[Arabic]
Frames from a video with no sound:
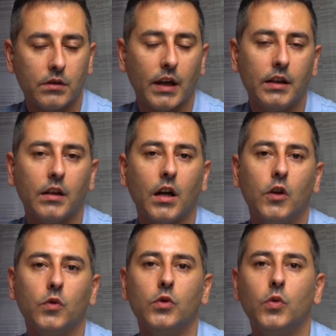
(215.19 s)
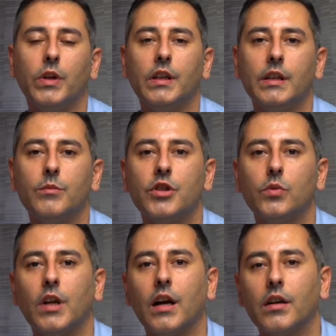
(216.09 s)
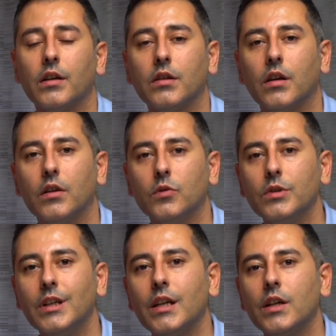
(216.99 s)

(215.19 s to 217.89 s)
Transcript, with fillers: نخلي القانون هو اللي يمشي ونحقق القانون